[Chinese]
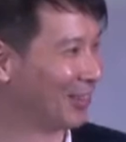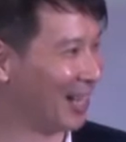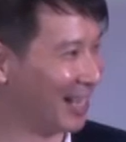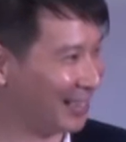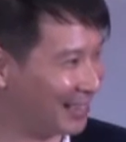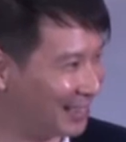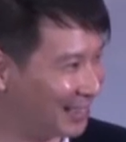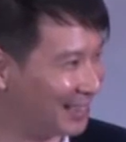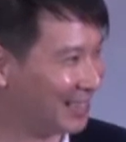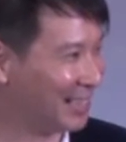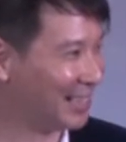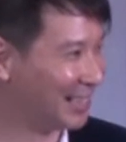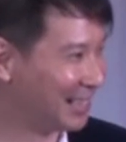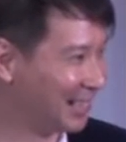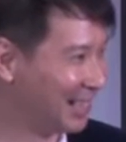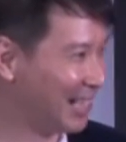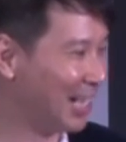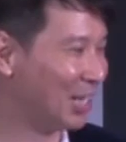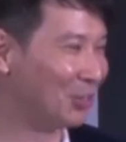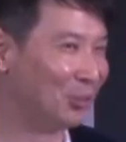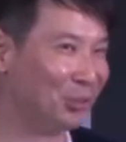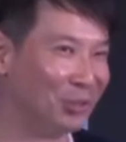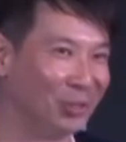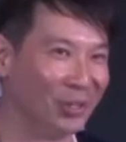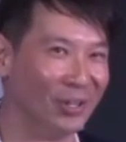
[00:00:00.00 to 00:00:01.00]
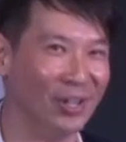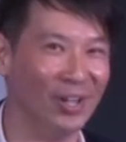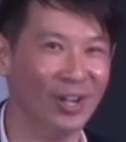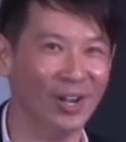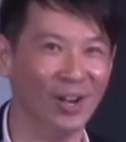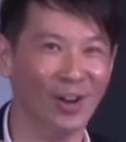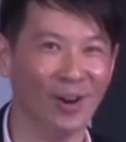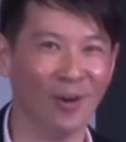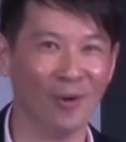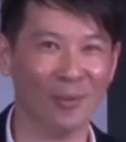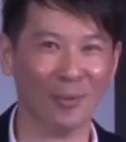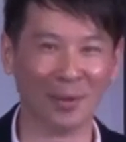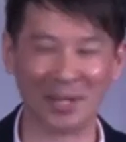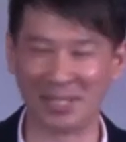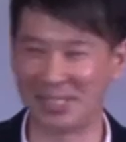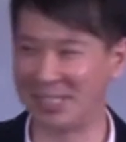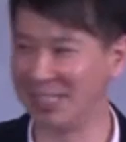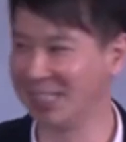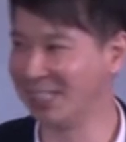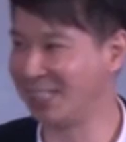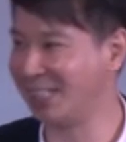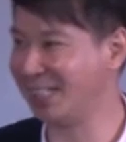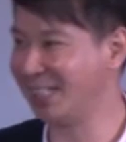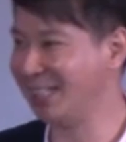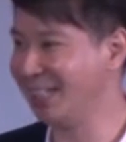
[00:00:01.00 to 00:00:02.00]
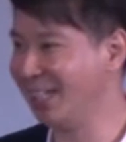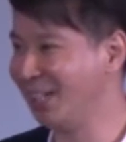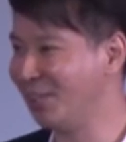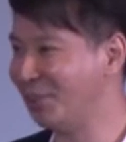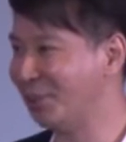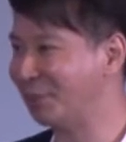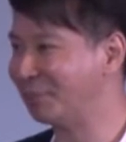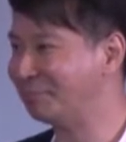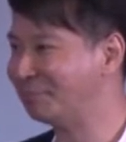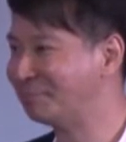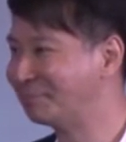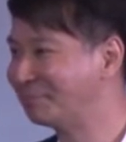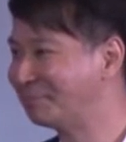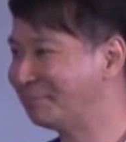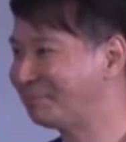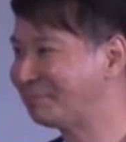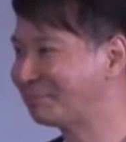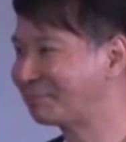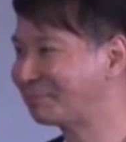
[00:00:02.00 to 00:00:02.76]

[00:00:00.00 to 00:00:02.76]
我要直接切入我的信息的内容。